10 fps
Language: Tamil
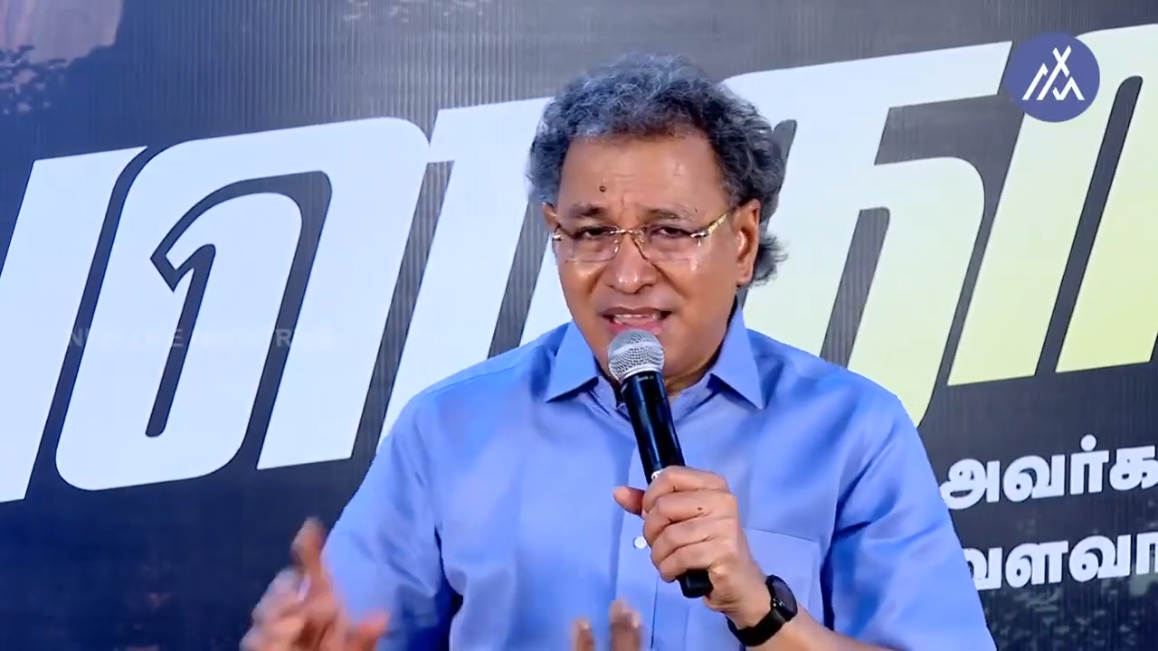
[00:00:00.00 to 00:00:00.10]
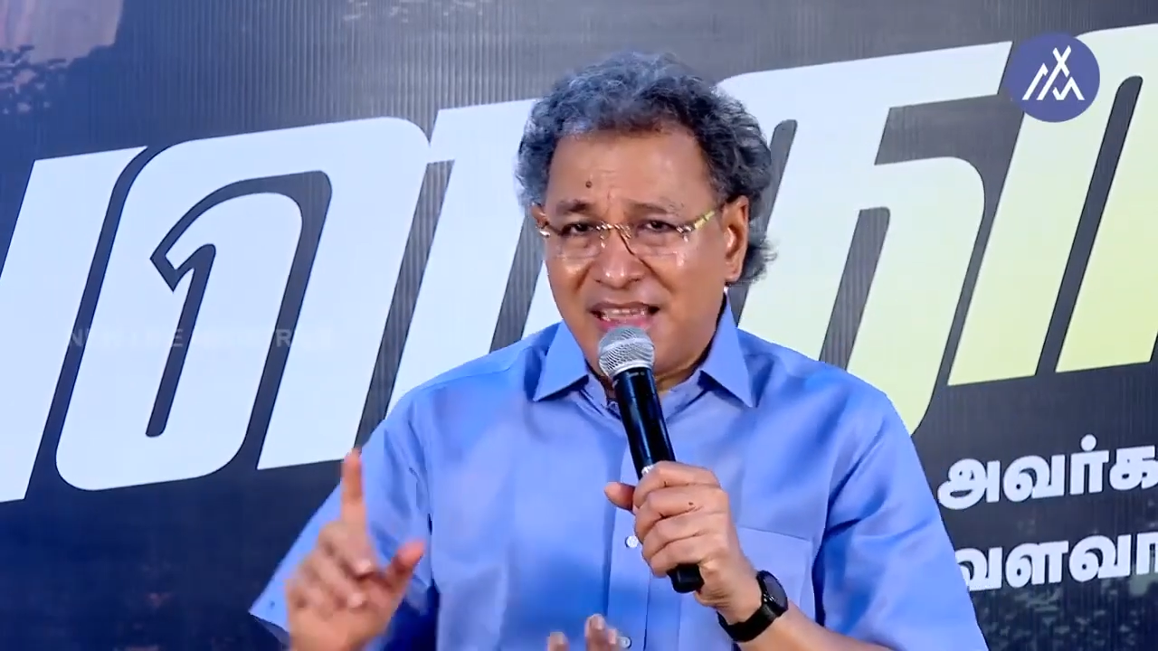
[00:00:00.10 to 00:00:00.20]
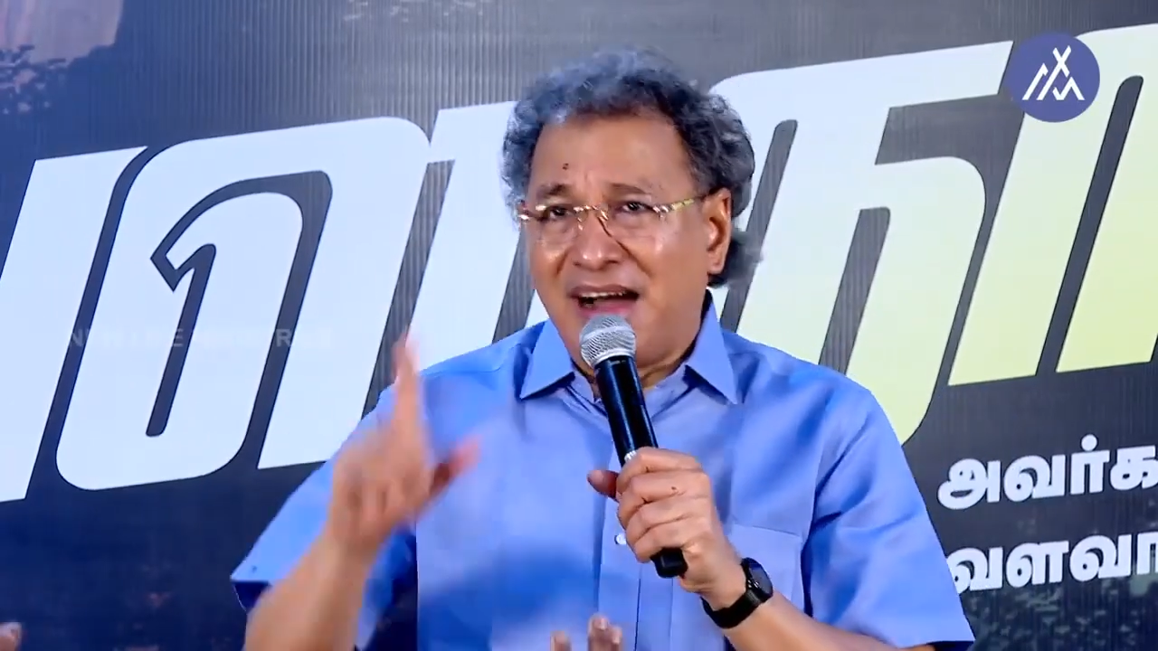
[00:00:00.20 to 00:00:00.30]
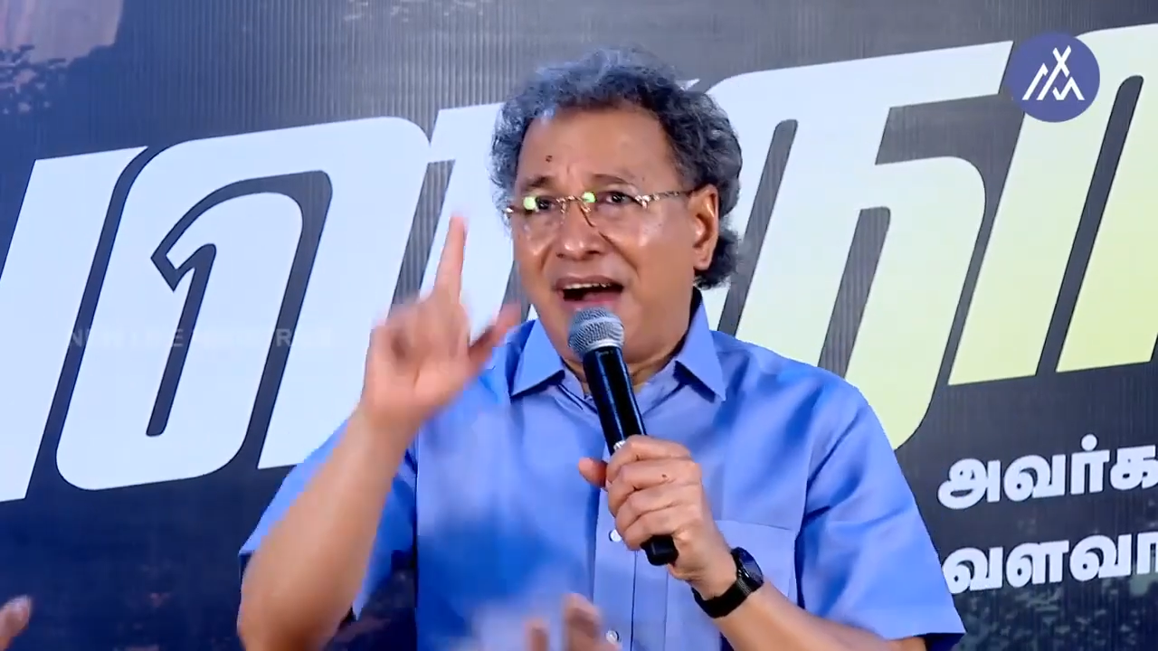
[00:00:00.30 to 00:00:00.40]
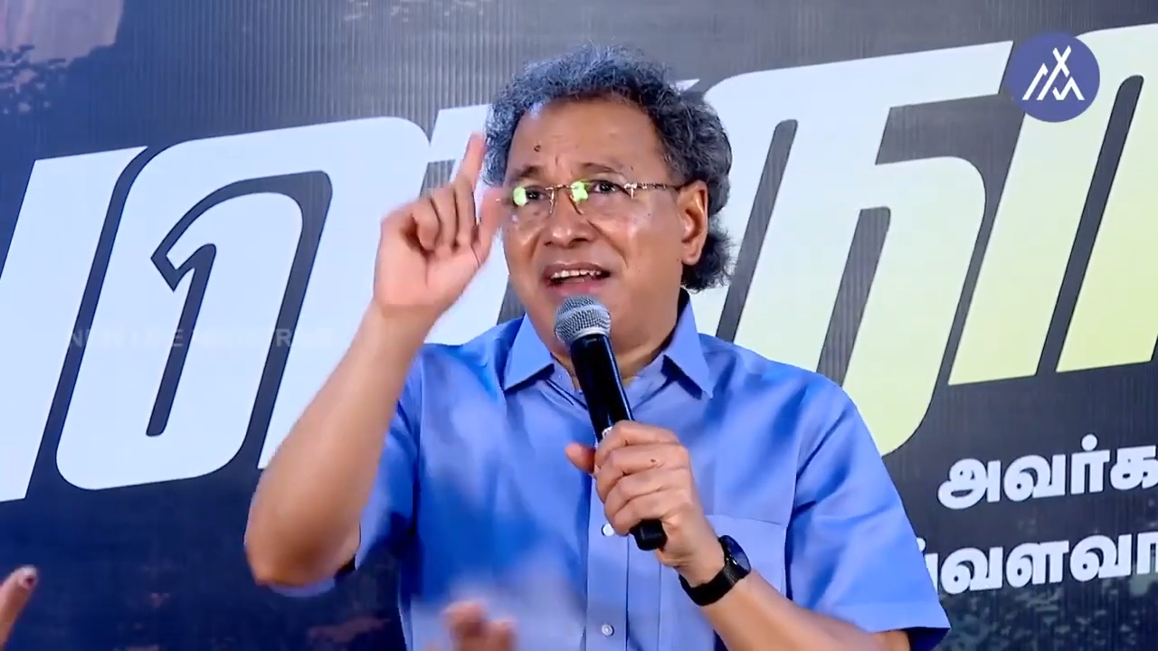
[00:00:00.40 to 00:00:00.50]

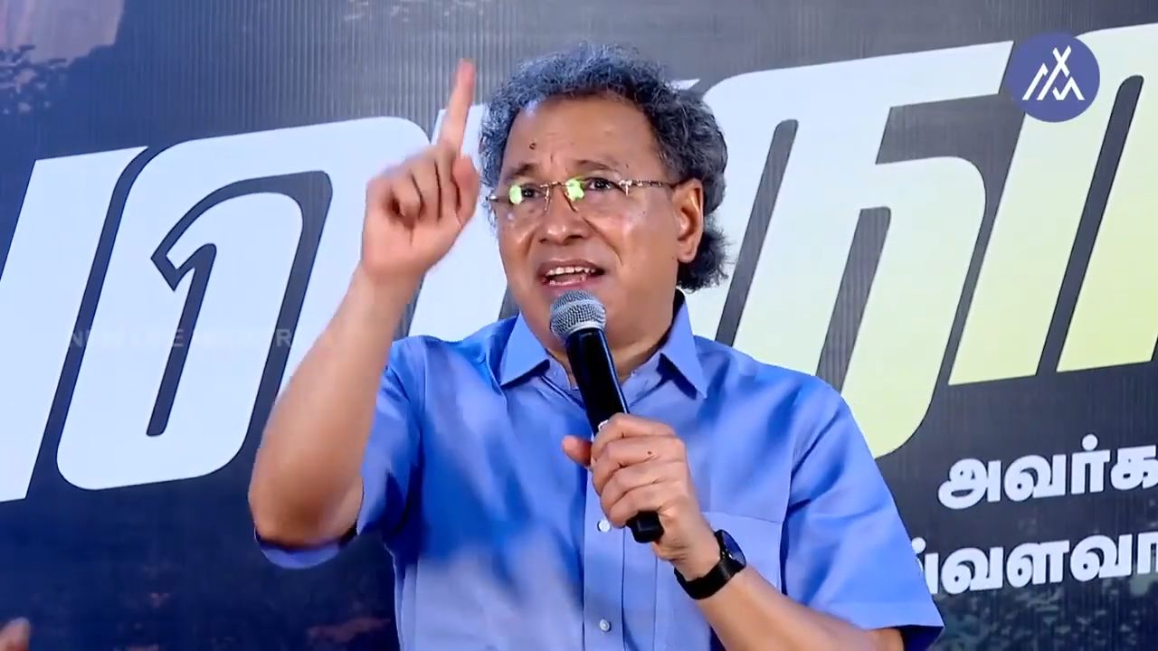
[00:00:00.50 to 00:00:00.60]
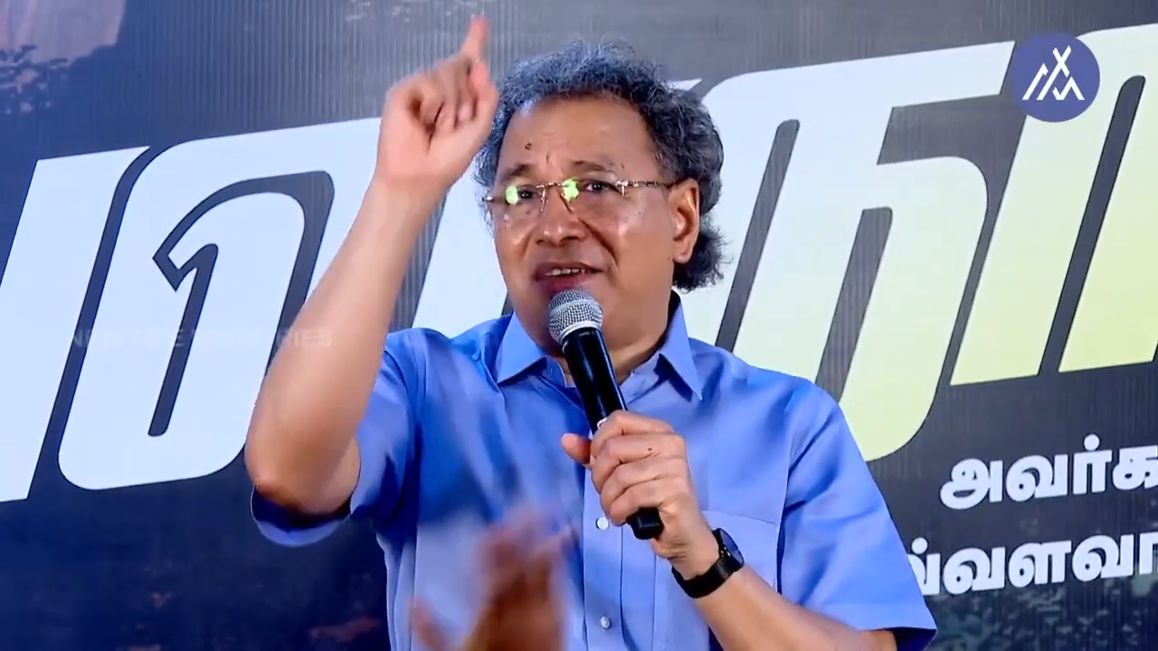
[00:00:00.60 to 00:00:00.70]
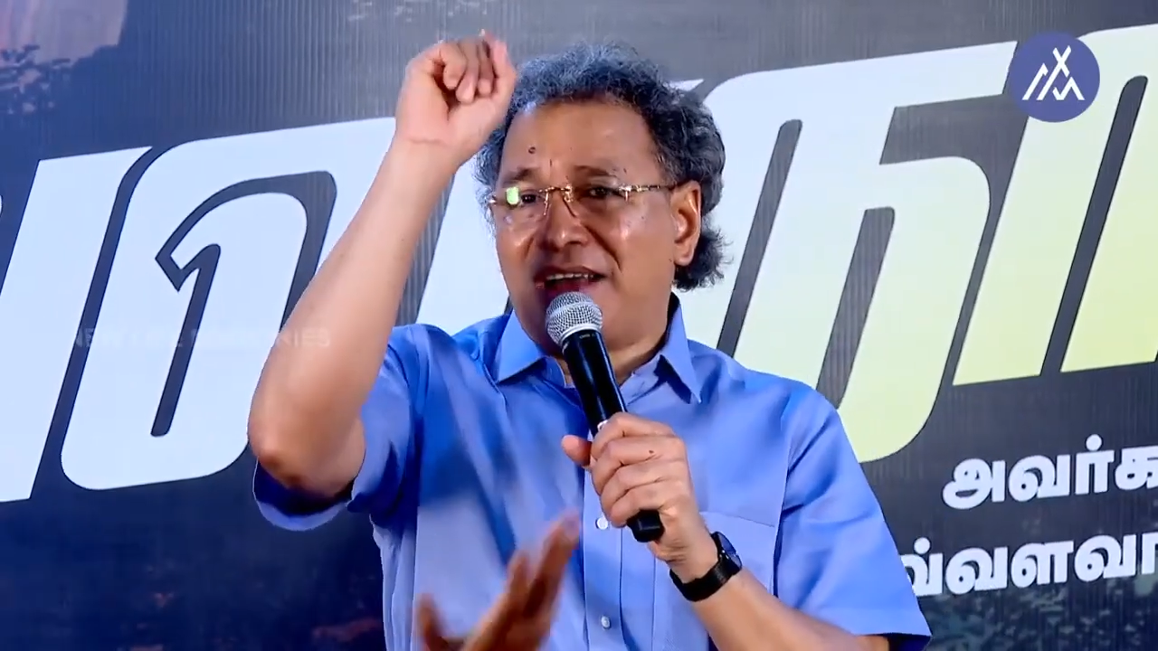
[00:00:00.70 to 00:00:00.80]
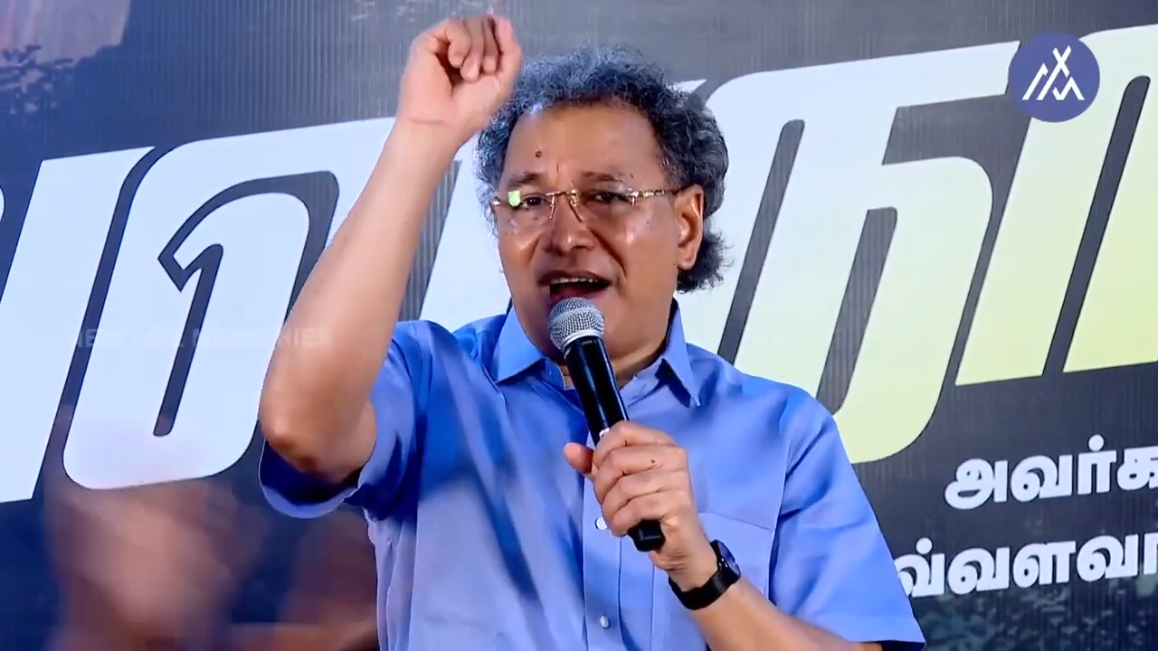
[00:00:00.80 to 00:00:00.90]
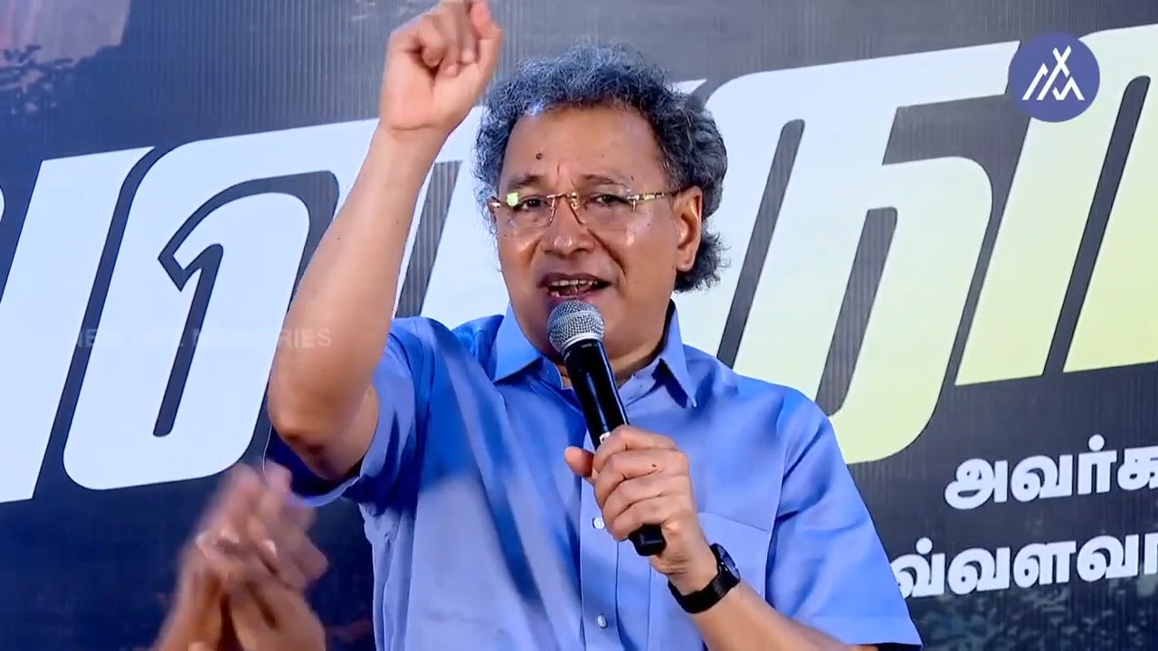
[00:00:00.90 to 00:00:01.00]
என் ஆண்டவர்